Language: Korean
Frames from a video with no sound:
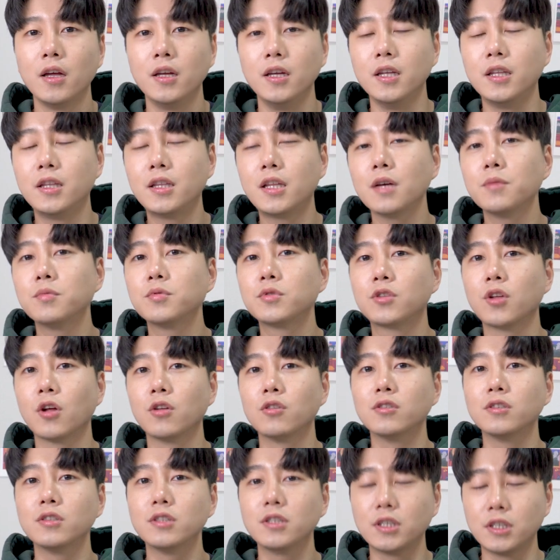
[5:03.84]

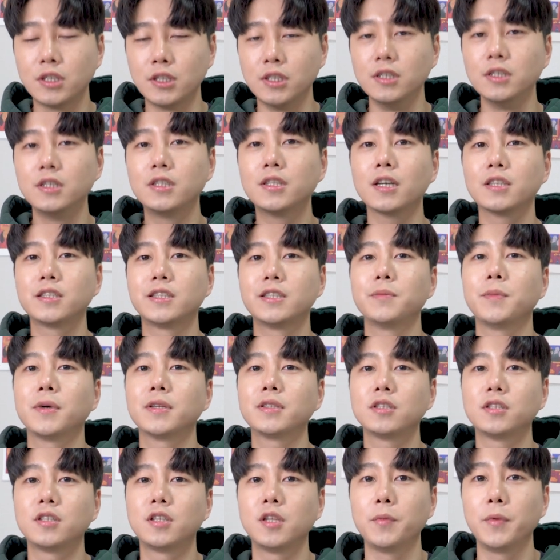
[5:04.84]
이때부터는 진짜
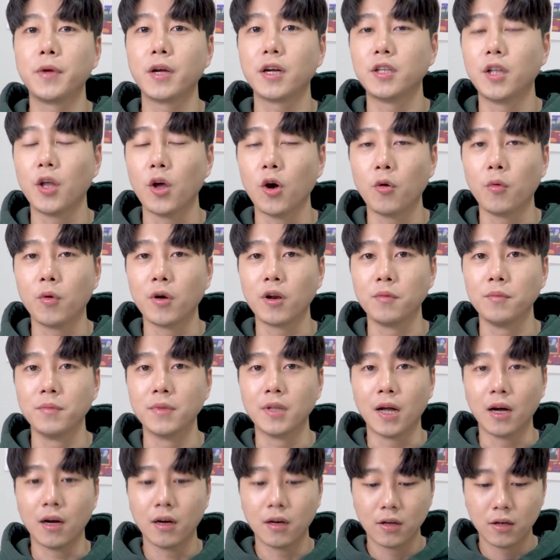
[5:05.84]
스마트 TV가
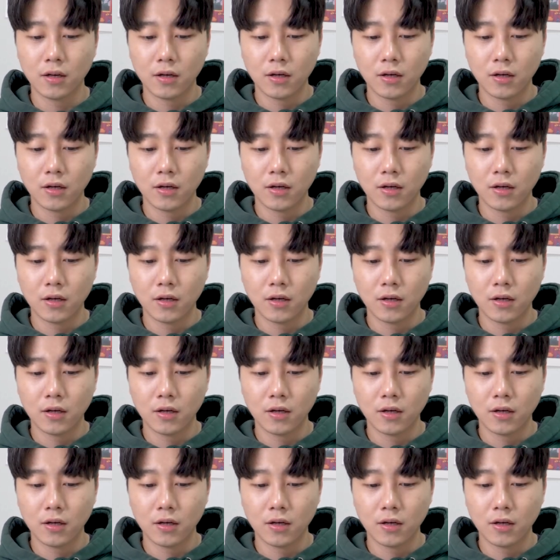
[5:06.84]
되어버립니다.